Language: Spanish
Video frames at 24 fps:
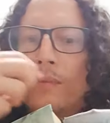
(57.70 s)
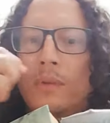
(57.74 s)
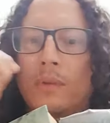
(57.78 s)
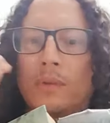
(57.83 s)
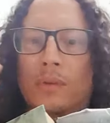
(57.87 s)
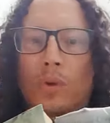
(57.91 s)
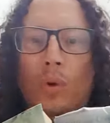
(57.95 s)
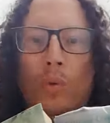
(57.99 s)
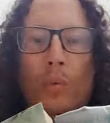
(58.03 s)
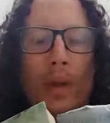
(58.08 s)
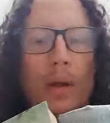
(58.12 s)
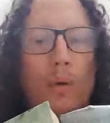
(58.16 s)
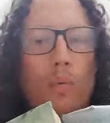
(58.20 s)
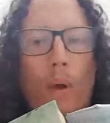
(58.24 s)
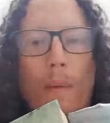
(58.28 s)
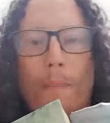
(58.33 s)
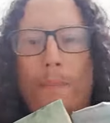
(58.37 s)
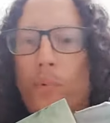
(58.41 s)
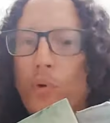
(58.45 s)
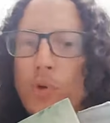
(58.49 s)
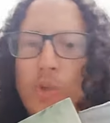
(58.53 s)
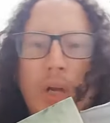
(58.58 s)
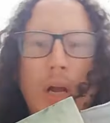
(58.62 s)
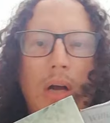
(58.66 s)
sobre
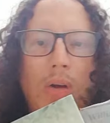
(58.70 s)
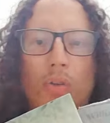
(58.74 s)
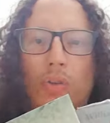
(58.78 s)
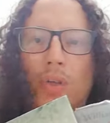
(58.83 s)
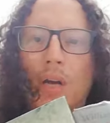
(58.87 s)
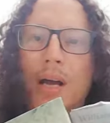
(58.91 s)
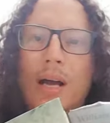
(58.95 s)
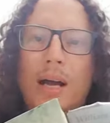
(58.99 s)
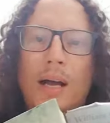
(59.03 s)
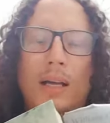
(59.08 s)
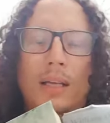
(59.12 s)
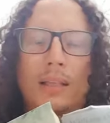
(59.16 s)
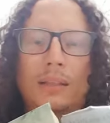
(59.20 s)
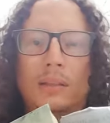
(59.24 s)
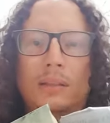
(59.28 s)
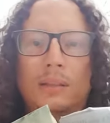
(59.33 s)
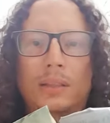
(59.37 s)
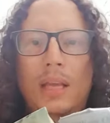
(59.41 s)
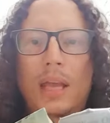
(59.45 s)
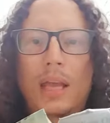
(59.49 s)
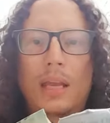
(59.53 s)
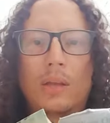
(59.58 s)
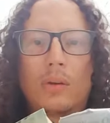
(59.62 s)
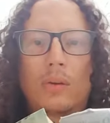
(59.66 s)
pucha, o sea, en
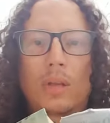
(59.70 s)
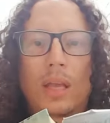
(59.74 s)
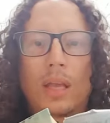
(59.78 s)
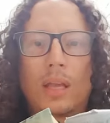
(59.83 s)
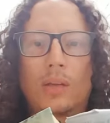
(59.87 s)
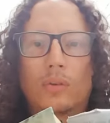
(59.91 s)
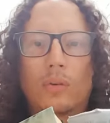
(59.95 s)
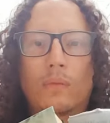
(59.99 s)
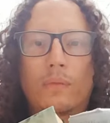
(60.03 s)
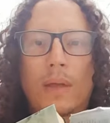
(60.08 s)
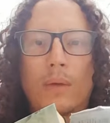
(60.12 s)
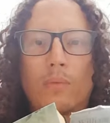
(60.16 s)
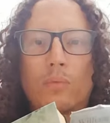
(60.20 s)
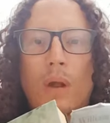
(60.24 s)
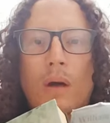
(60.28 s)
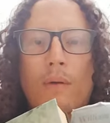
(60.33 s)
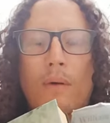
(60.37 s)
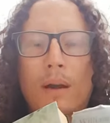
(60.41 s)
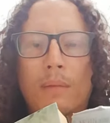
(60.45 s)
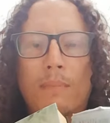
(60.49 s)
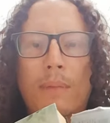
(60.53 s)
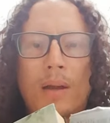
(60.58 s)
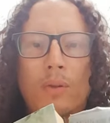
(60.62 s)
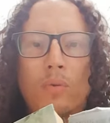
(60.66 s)
serio que eso fue una
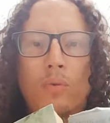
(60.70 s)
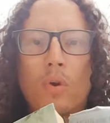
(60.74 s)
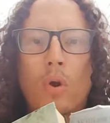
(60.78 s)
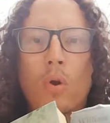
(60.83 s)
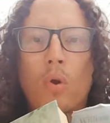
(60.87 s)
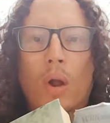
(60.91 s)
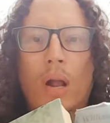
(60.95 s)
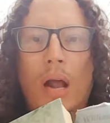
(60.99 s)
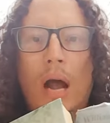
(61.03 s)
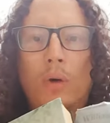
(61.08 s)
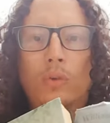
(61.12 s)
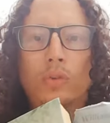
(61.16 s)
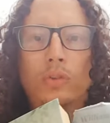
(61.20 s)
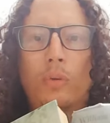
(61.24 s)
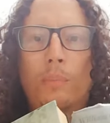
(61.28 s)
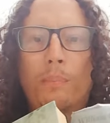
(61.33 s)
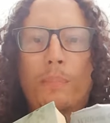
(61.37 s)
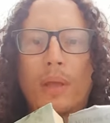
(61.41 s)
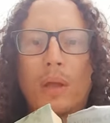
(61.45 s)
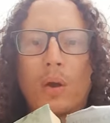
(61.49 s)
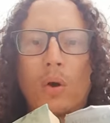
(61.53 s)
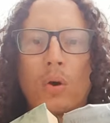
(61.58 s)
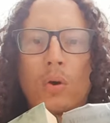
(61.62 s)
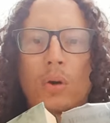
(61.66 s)
barbarie, un holocausto
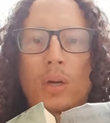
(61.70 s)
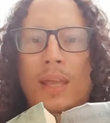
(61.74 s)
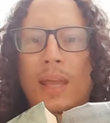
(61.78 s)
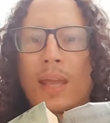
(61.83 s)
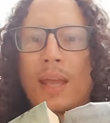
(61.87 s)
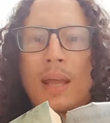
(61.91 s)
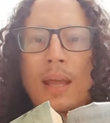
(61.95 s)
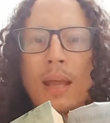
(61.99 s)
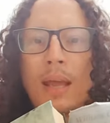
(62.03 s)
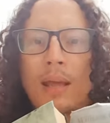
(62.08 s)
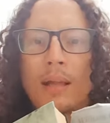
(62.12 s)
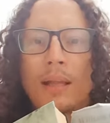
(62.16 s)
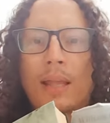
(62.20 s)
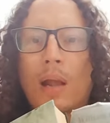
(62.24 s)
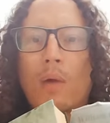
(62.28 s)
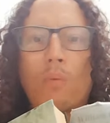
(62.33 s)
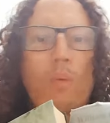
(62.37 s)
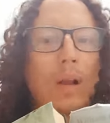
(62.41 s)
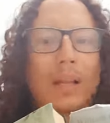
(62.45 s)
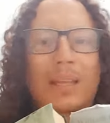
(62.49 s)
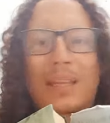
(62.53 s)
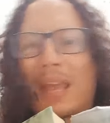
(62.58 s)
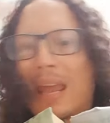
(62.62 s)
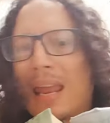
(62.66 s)
peor que, que
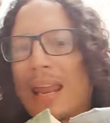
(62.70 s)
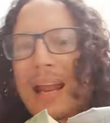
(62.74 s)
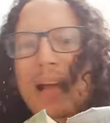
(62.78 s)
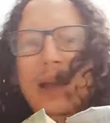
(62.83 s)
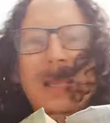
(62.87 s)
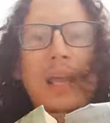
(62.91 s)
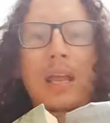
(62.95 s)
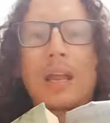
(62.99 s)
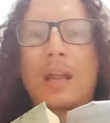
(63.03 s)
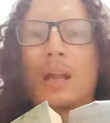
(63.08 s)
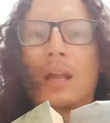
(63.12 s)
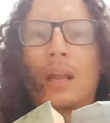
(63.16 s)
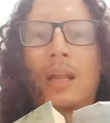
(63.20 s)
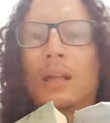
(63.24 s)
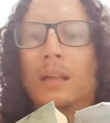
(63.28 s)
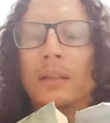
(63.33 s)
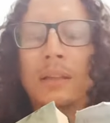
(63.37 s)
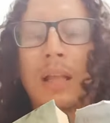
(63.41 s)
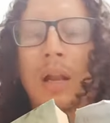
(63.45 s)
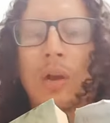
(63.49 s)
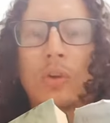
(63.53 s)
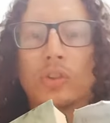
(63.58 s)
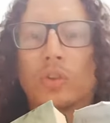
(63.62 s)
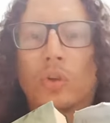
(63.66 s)
cualquiera que, eh,
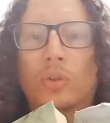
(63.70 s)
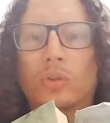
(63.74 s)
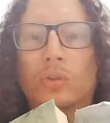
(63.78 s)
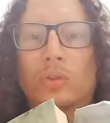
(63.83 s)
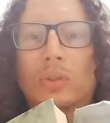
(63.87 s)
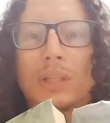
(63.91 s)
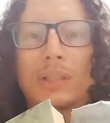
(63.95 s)
de los otros